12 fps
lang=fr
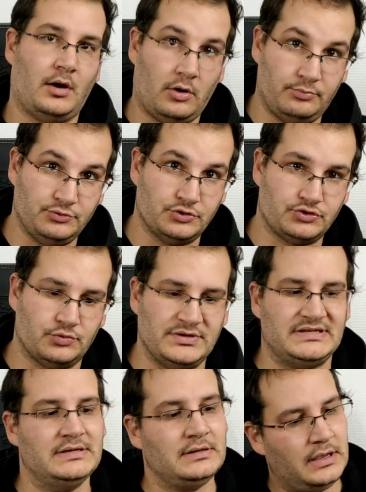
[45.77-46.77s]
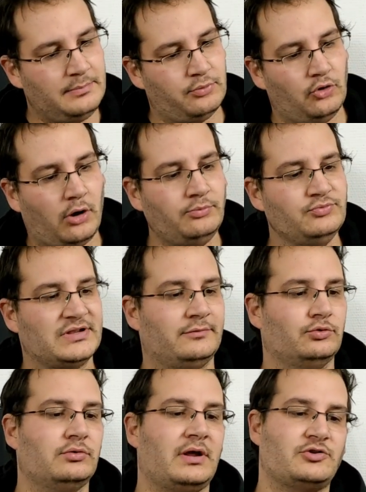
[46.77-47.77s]
En plus de celui-ci, et pour l'ordre, nous
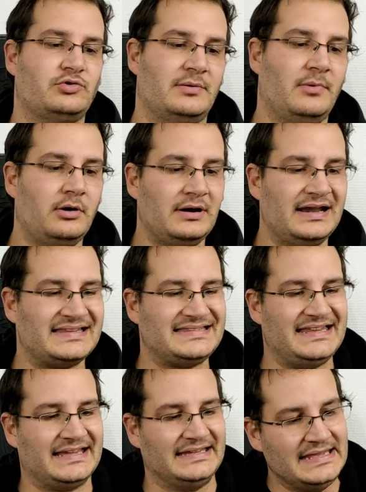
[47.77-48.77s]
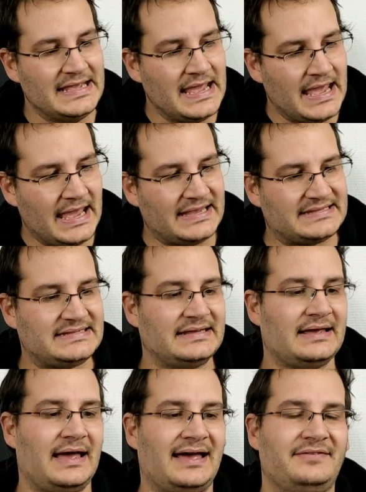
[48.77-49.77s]
avons donc actuellement la série
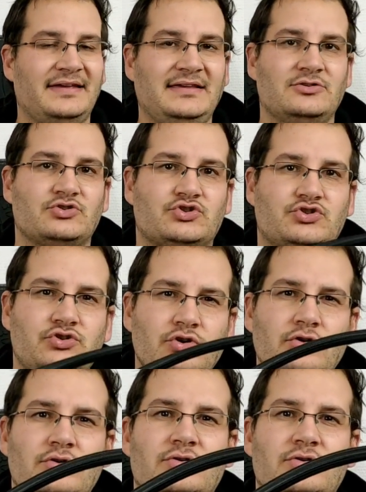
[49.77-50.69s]
SR avec ce